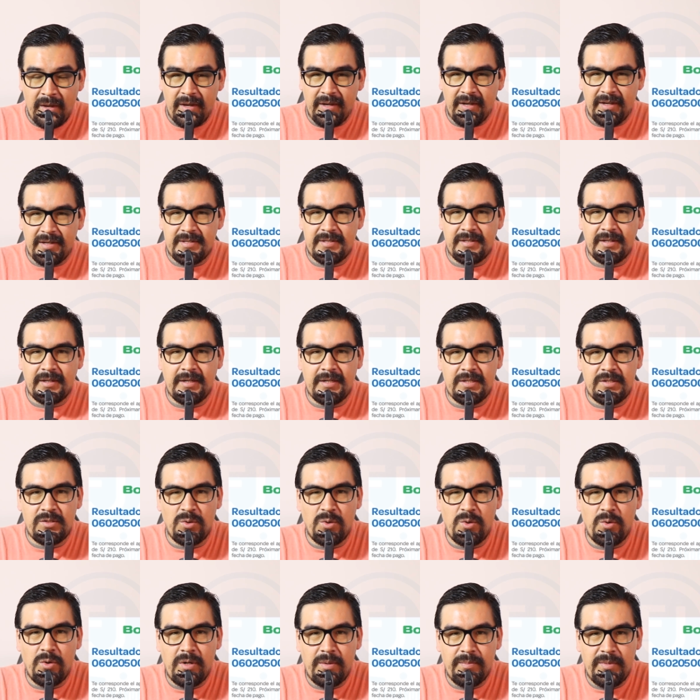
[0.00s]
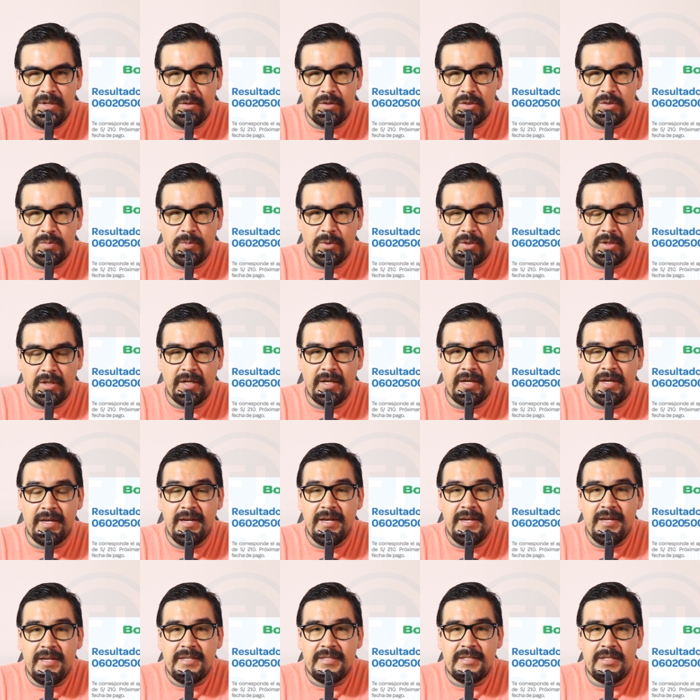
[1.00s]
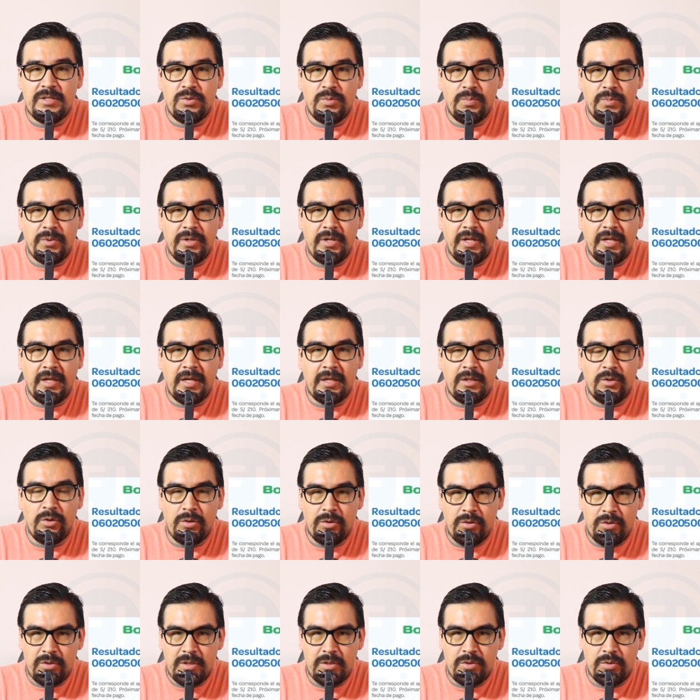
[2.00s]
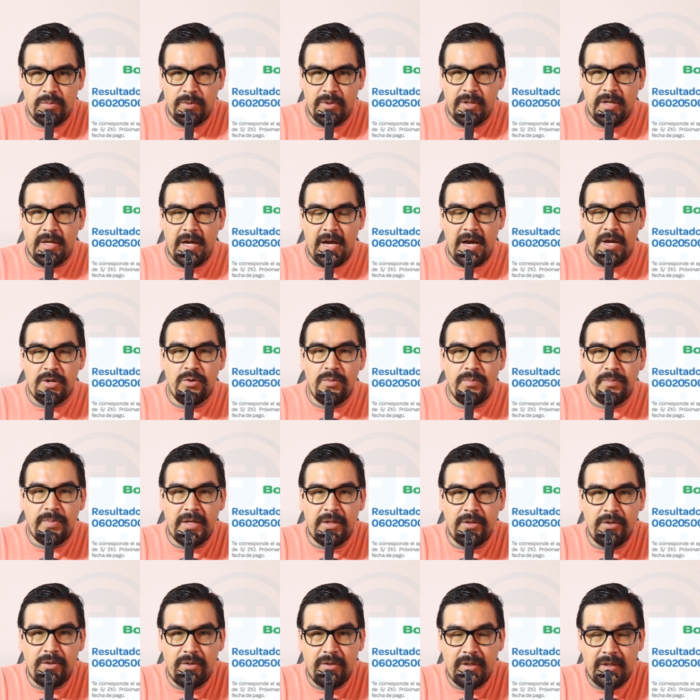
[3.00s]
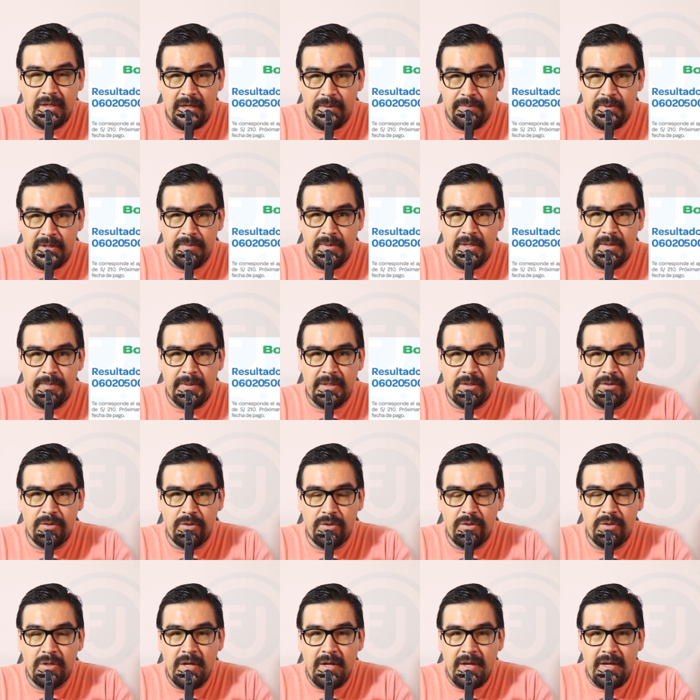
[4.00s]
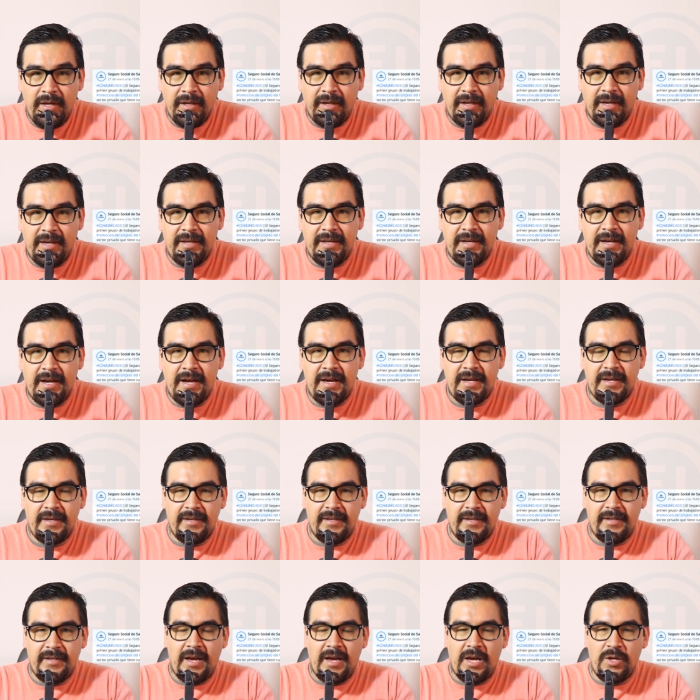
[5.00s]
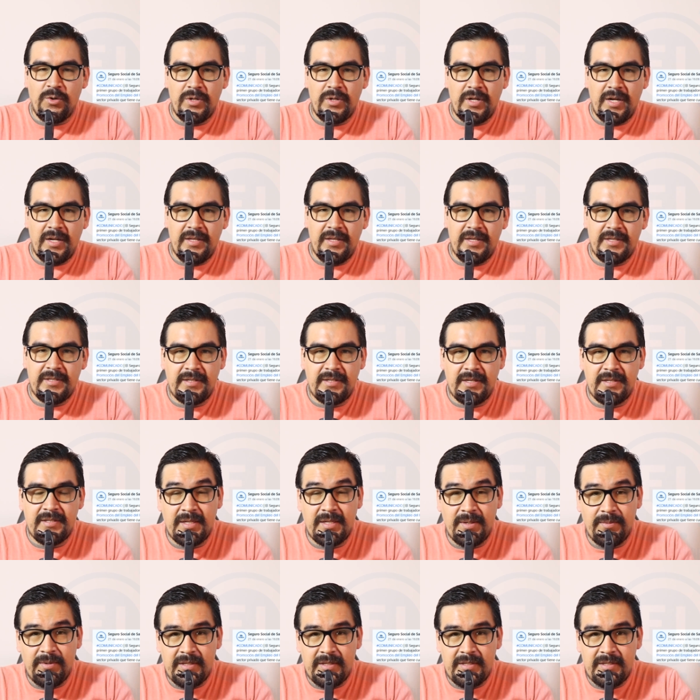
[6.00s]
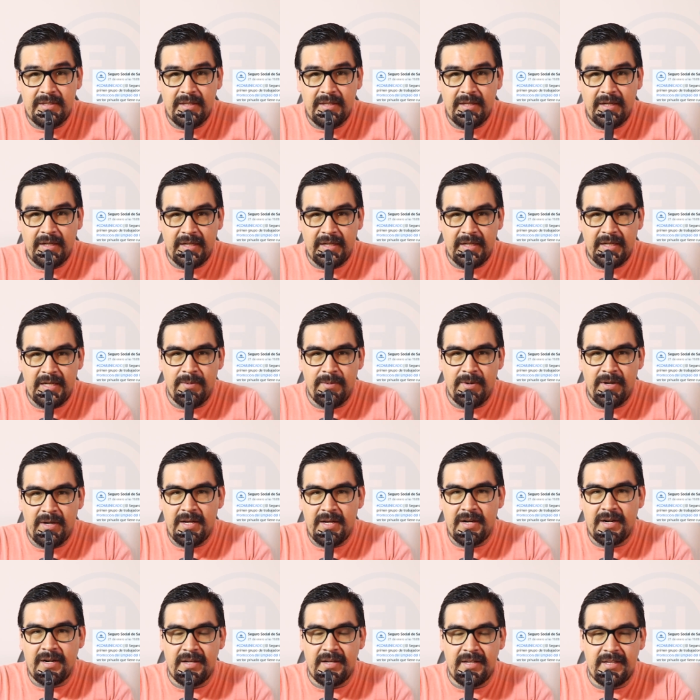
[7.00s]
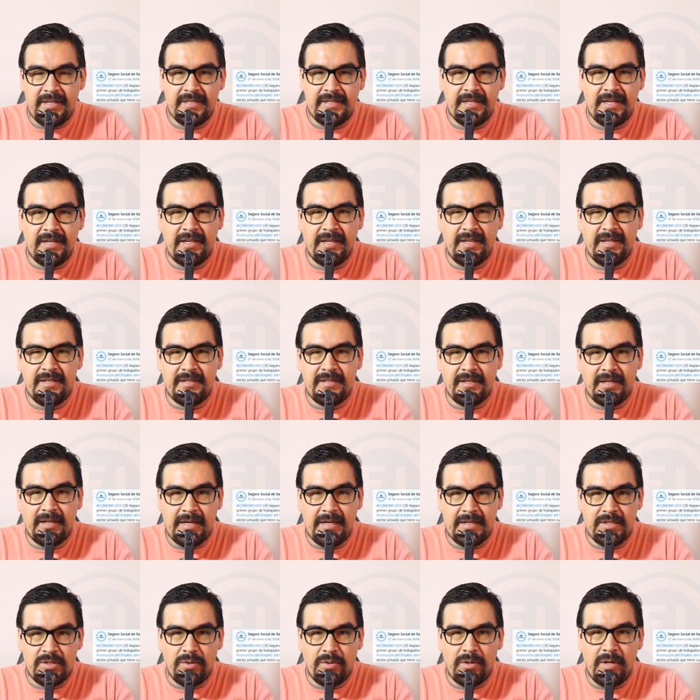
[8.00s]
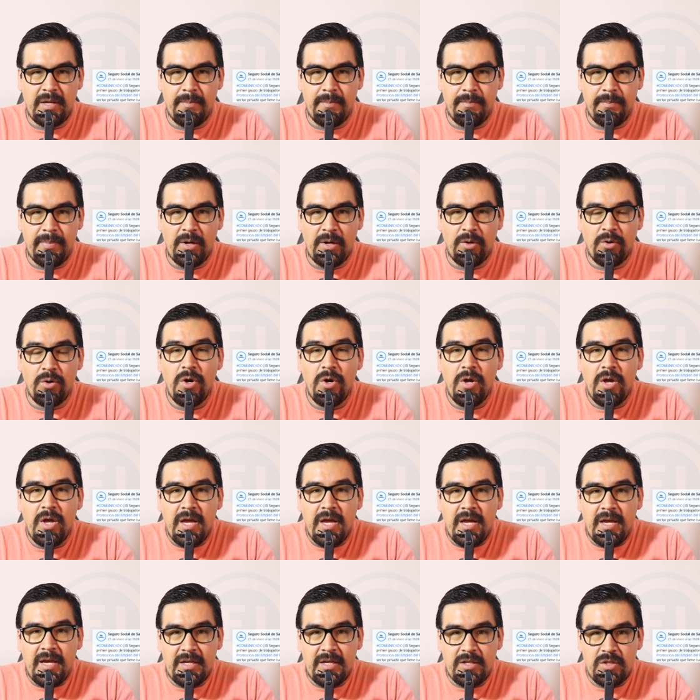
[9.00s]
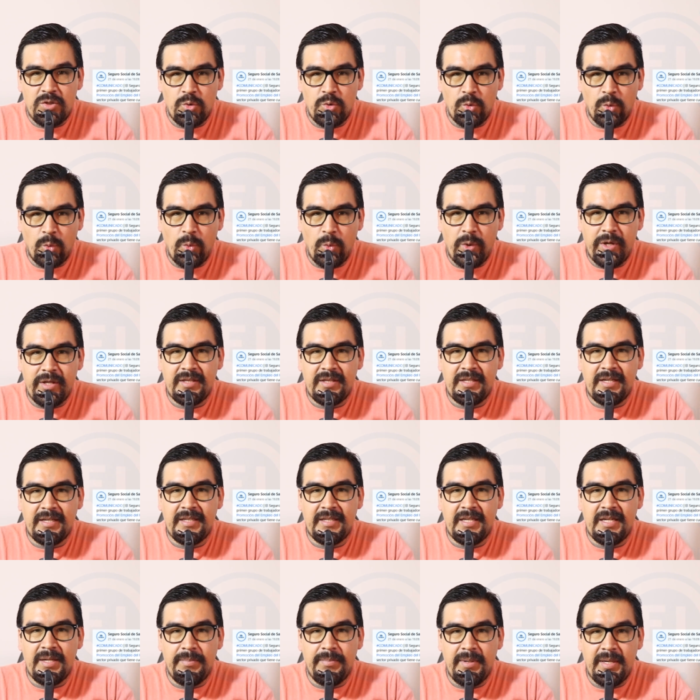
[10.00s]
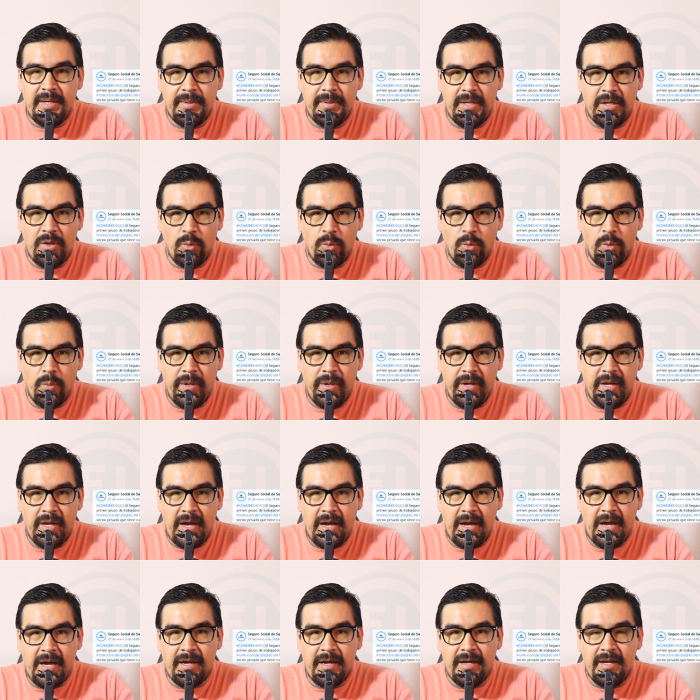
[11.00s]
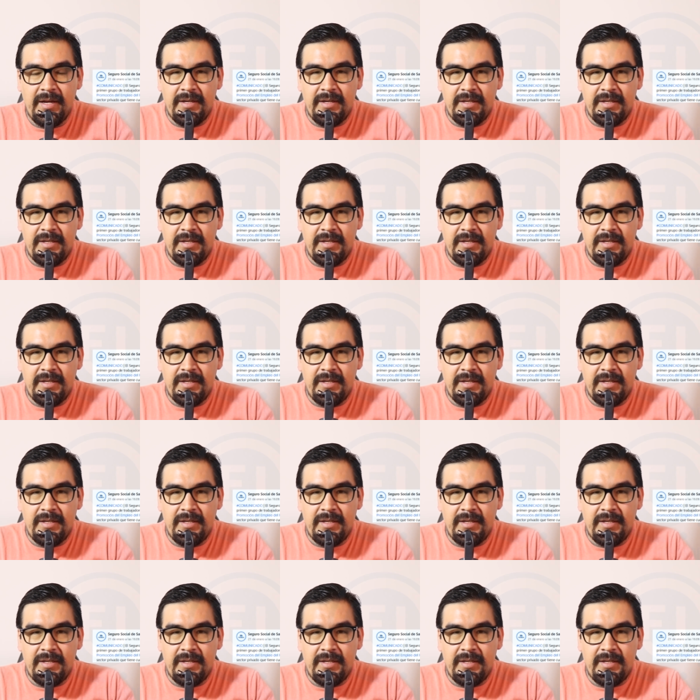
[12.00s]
En este caso, no amigos, porque se supone que, no, no se supone, hay un padrón, el primer padrón, que ya eh, hay una lista establecida que les van a realizar en este caso el pago en su cuenta del BBVA.